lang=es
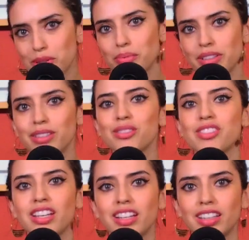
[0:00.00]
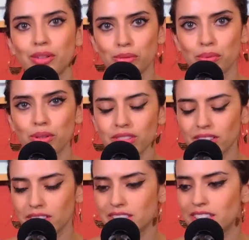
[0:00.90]
mis compañeros de, grupo,
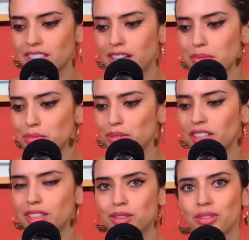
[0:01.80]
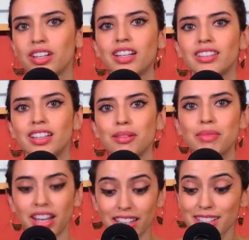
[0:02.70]
este, Gaby Montiel y Toño Alcántara,
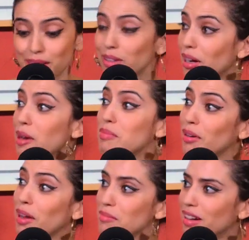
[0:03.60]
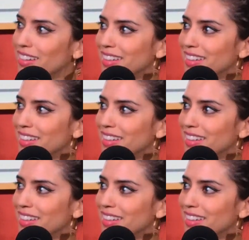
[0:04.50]
me agradecieron en el programa.